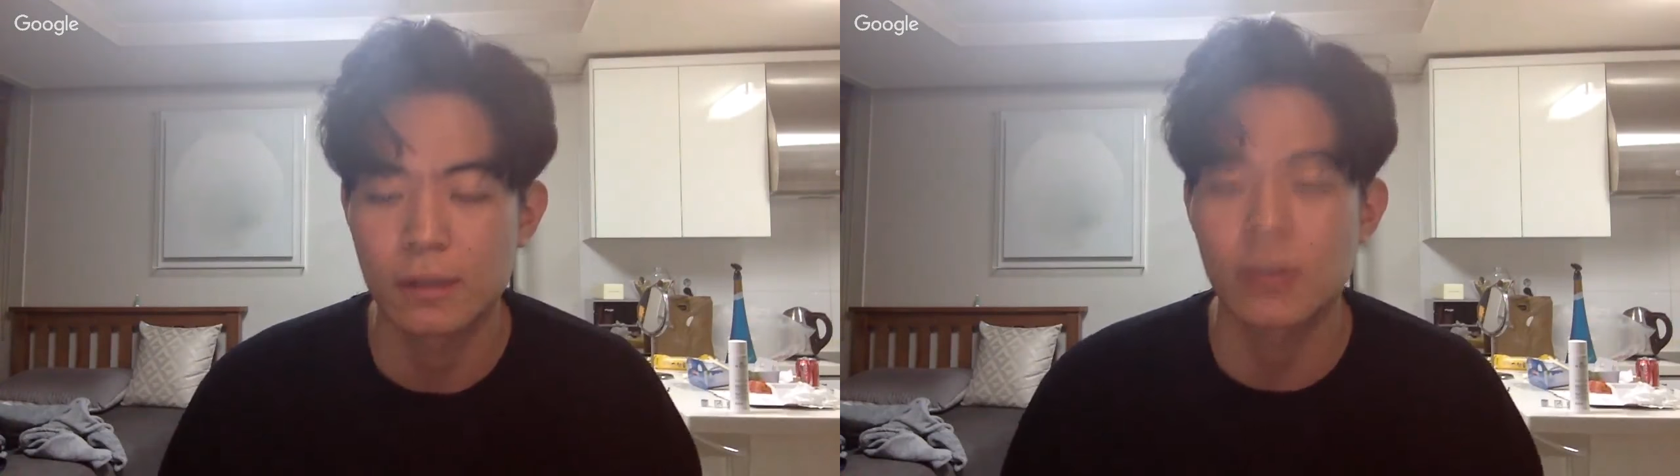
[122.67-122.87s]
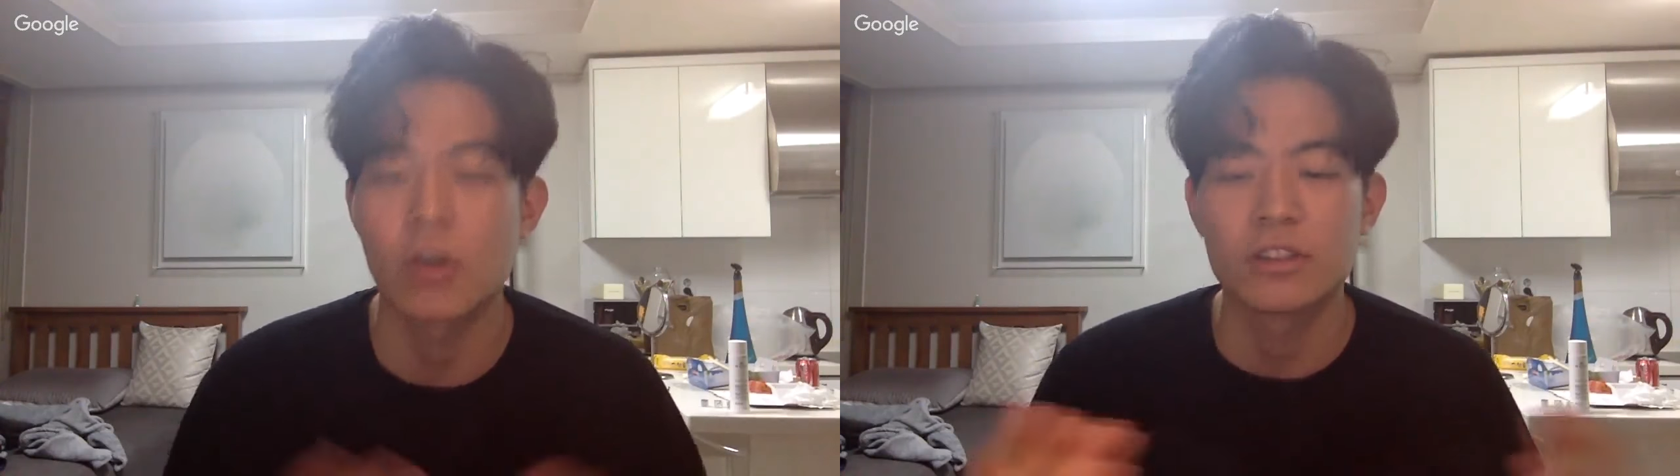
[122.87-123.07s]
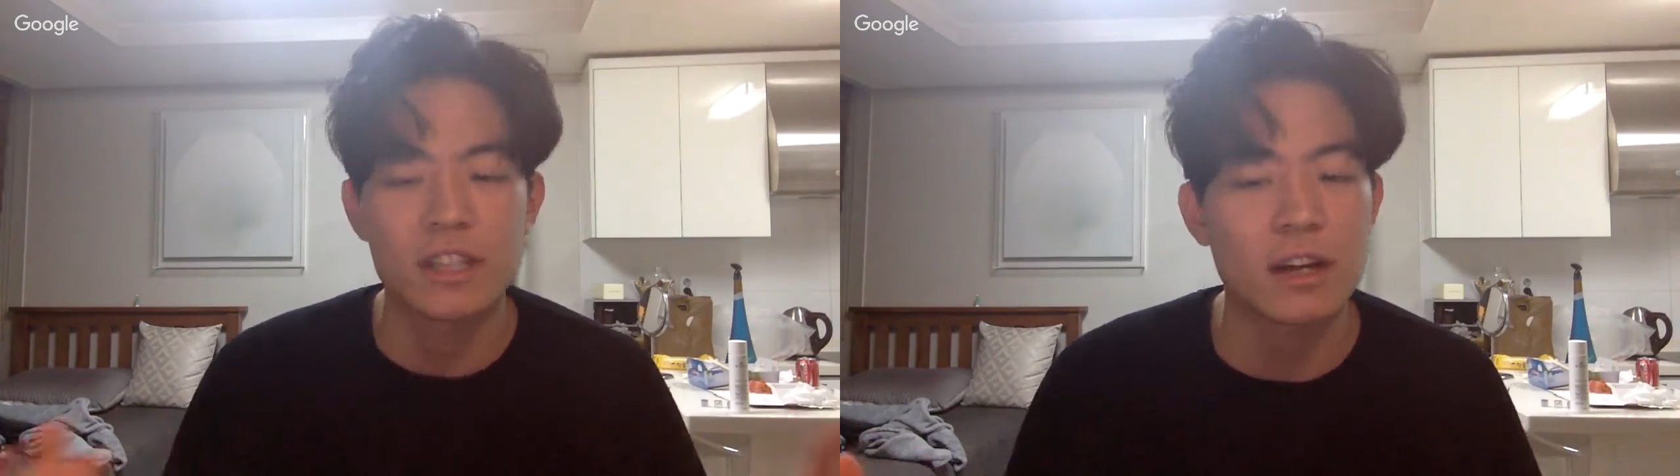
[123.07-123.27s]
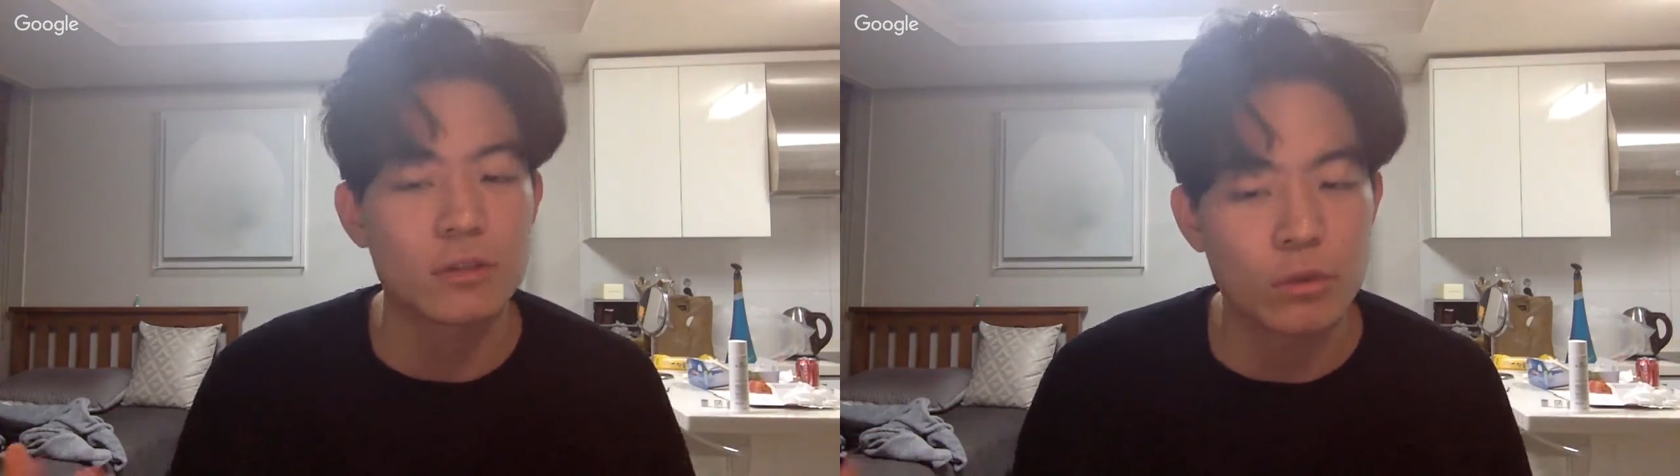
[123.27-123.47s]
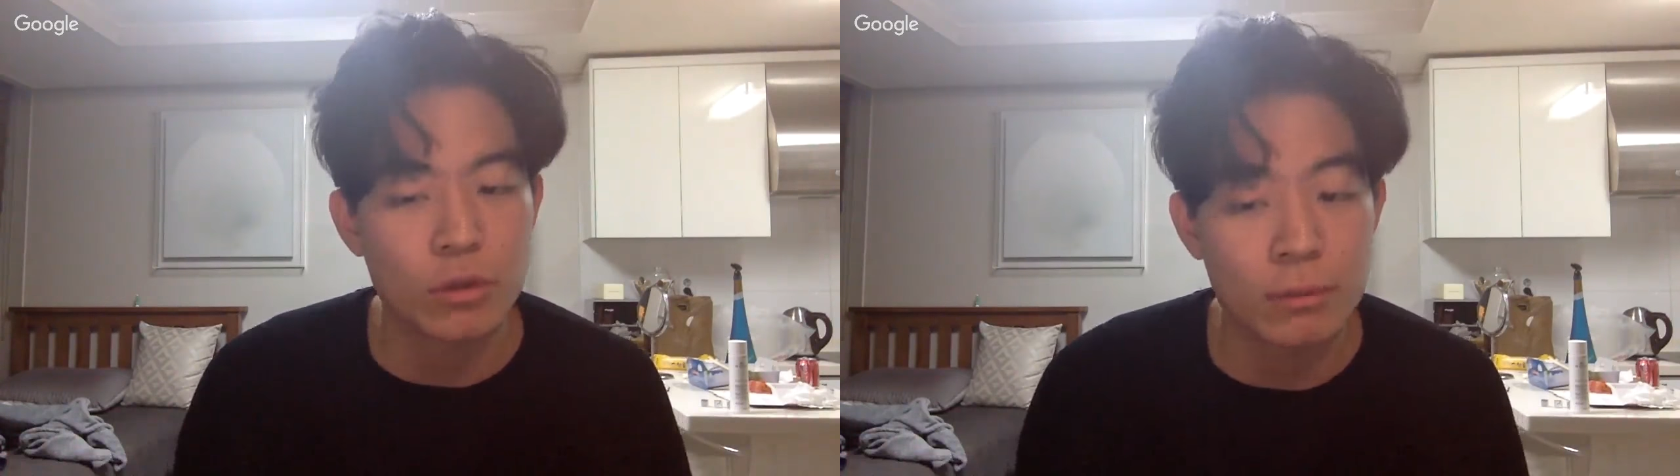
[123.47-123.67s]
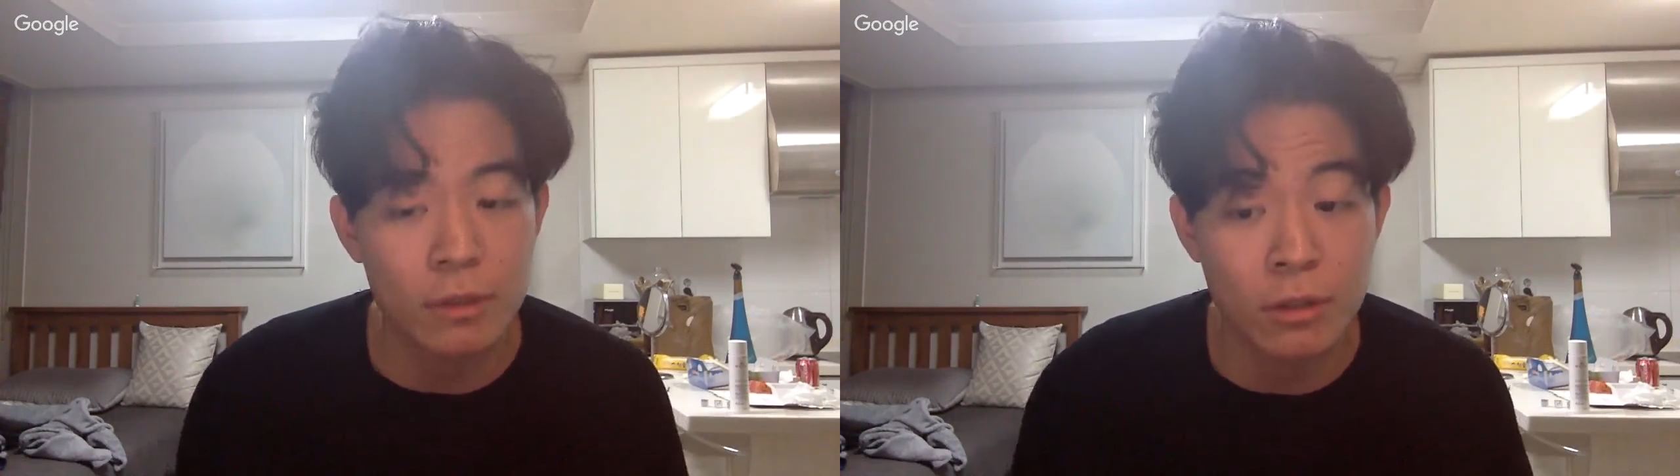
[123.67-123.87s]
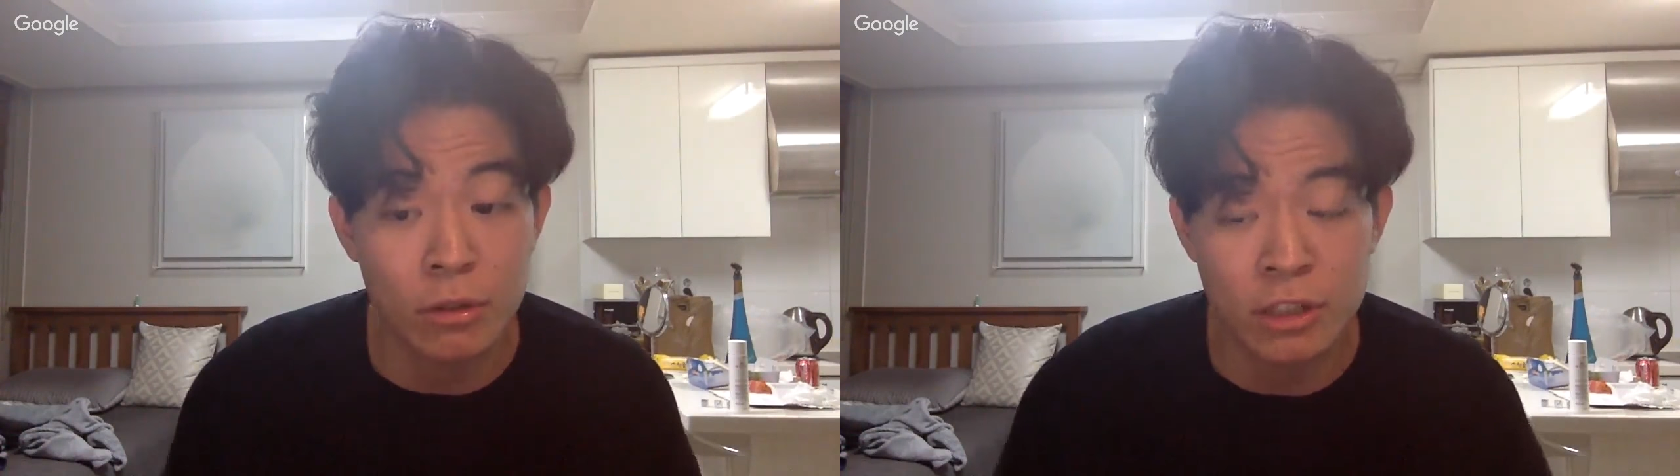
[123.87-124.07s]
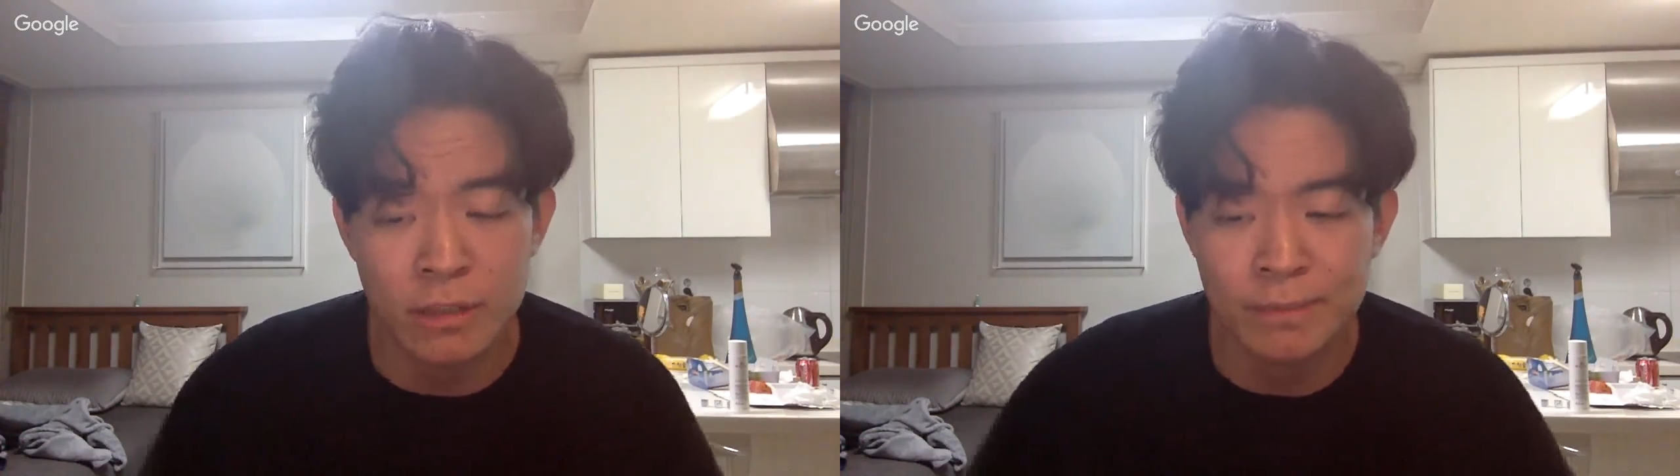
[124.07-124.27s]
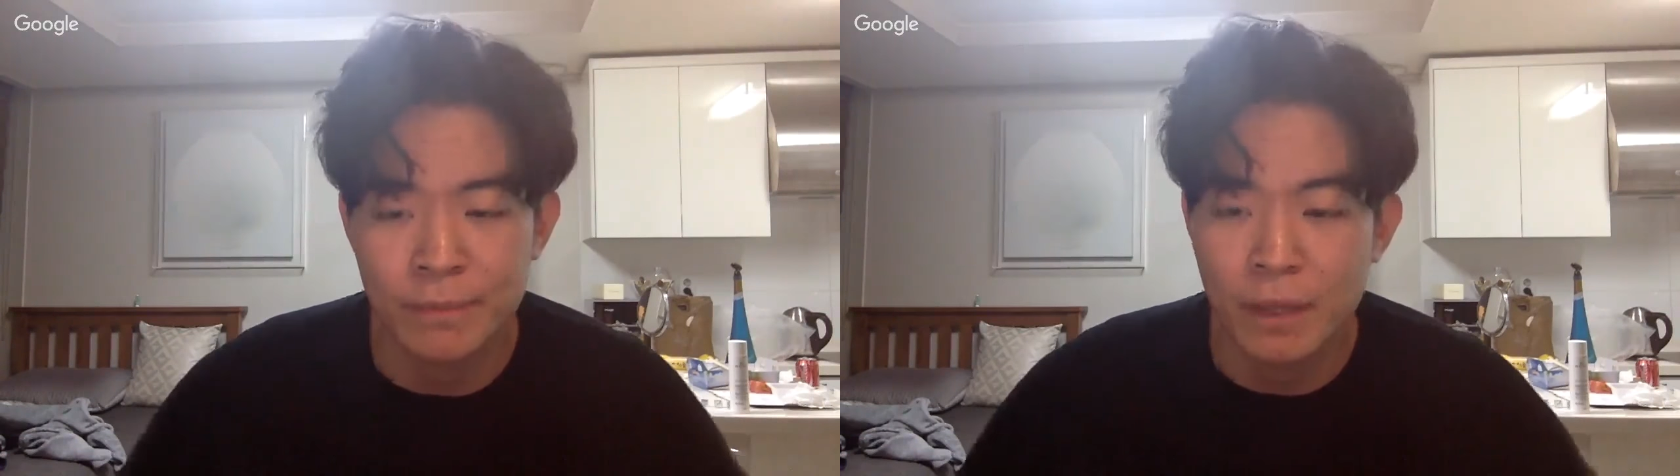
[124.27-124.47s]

근데 경제학적으로 힘든 거지